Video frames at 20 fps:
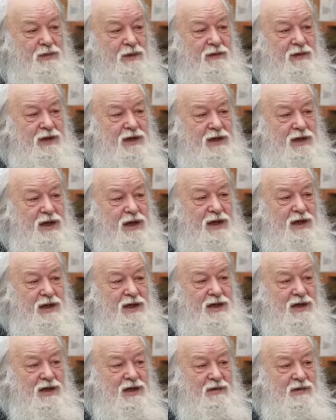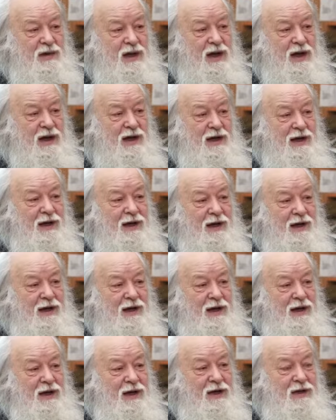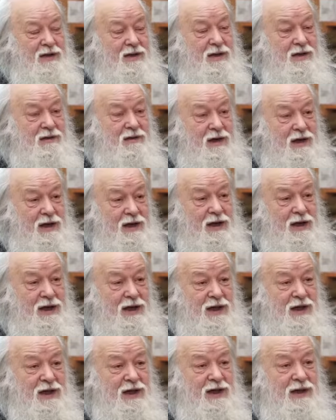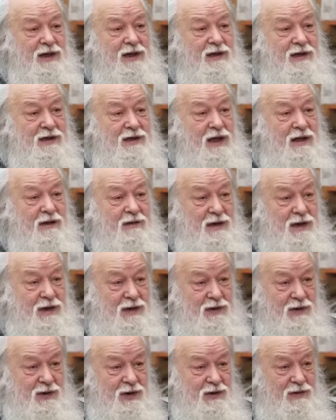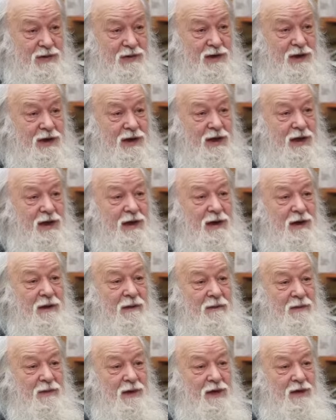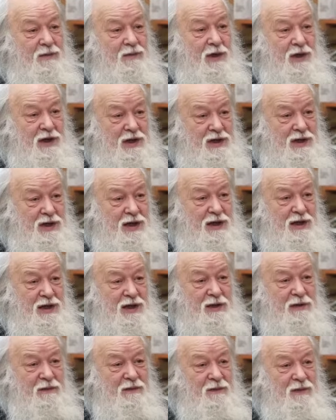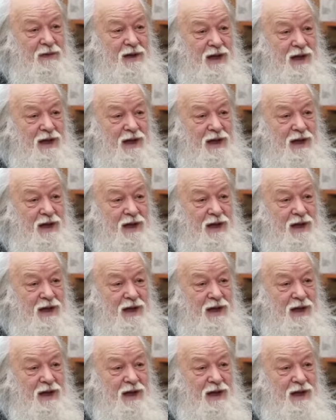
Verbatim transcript: привлечение на себя из за свои грехи соответствующего, значит, прещения –